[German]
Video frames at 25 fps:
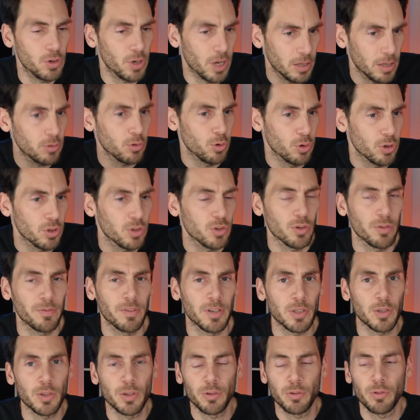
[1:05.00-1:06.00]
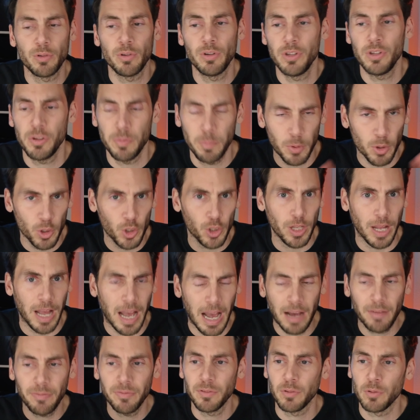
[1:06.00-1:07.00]
hat, gehört sowas natürlich
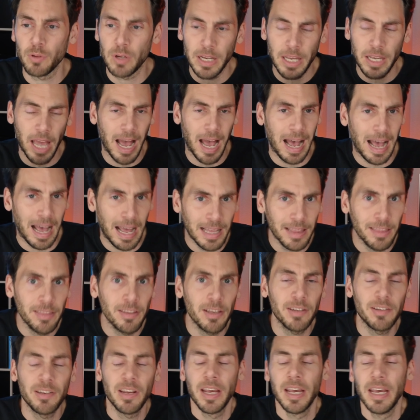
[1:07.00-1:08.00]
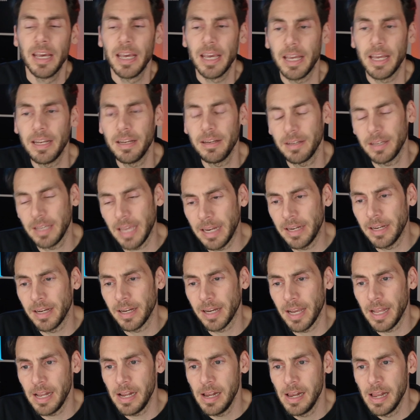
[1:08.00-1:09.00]
bestraft oder geahndet äh,
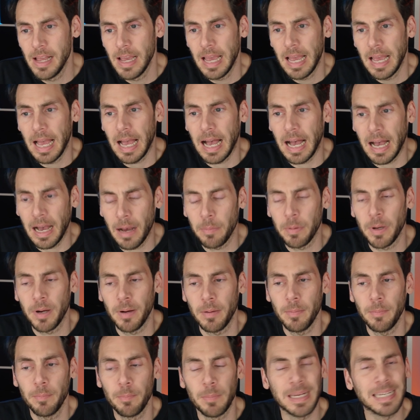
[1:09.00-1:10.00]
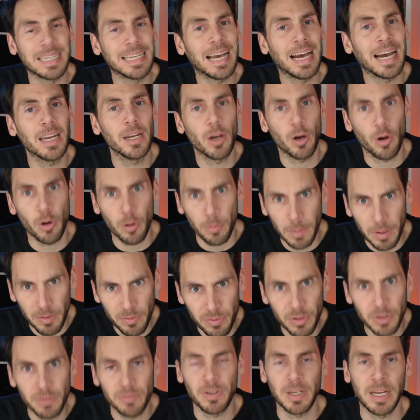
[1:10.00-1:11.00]
generell. Aber man kann auch mal
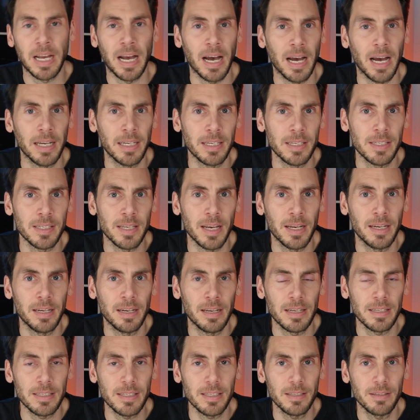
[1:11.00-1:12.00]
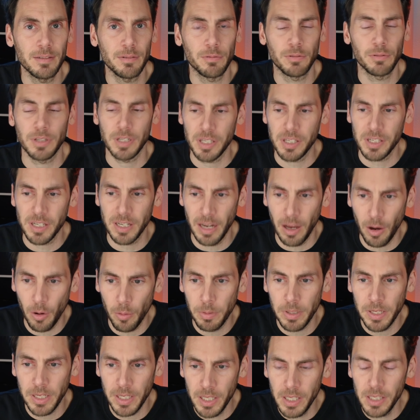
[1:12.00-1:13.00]
fünfe Grade sein lassen. Und ich
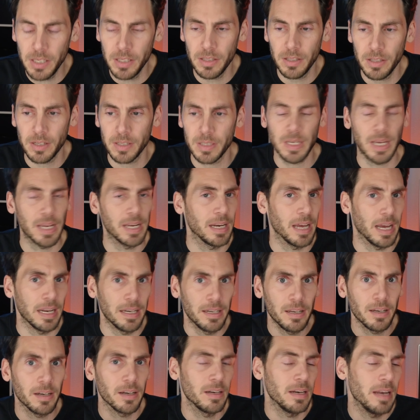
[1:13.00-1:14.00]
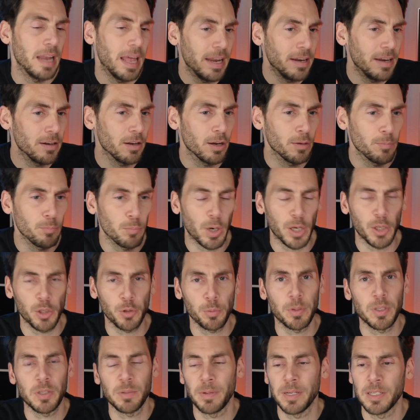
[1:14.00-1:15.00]
glaube nicht, dass er in anderen Ländern,
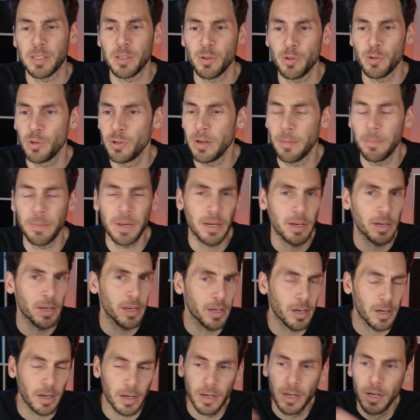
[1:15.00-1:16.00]
beispielsweise in Südamerika